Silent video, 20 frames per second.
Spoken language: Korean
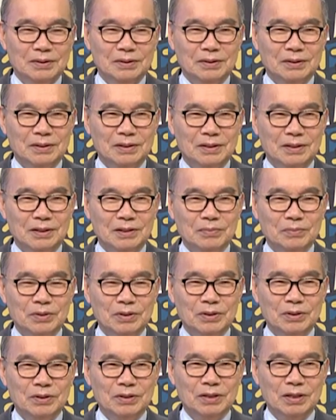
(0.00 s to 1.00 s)
사람이
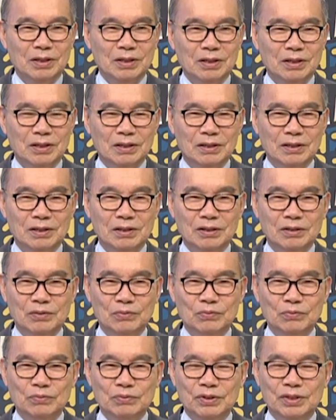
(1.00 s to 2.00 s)
그 살아가는 게
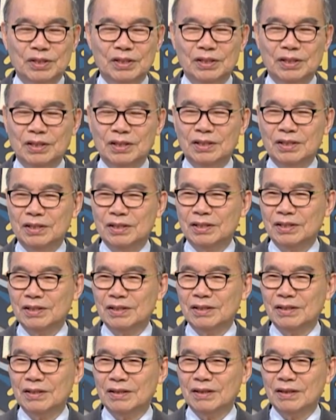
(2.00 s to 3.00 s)
운치가 있어야
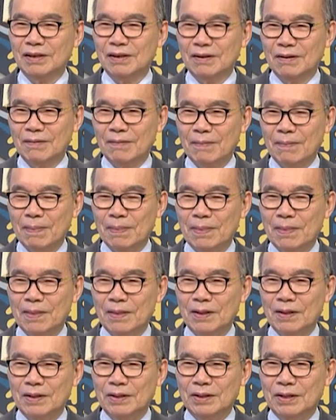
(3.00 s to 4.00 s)
되는데,
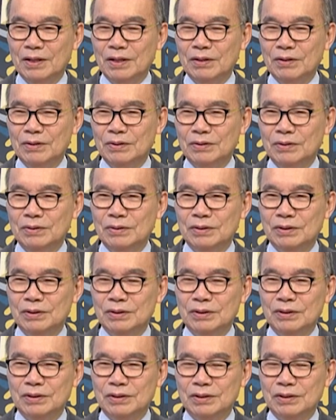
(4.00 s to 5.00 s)
나는
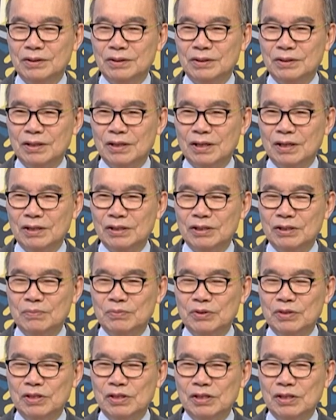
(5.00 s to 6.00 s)

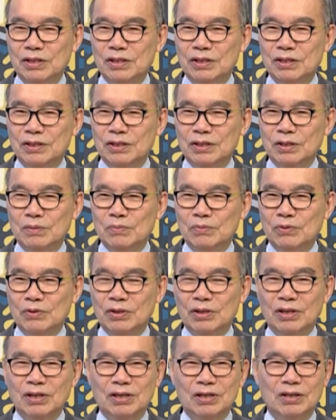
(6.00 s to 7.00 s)
47년째
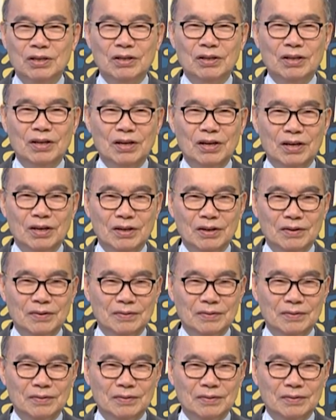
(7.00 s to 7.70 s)
목회하는데